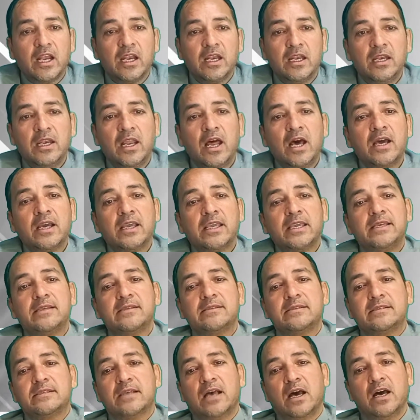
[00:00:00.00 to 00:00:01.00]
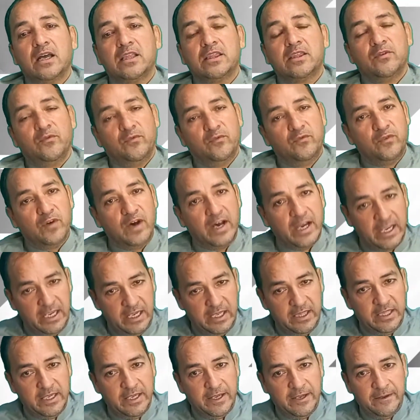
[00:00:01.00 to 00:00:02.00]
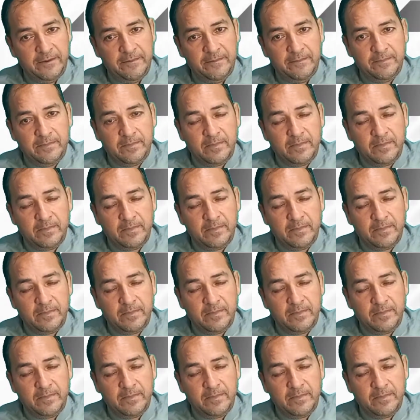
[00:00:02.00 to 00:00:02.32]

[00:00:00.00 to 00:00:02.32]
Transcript: अल्लाह की ज़ात वाहिद है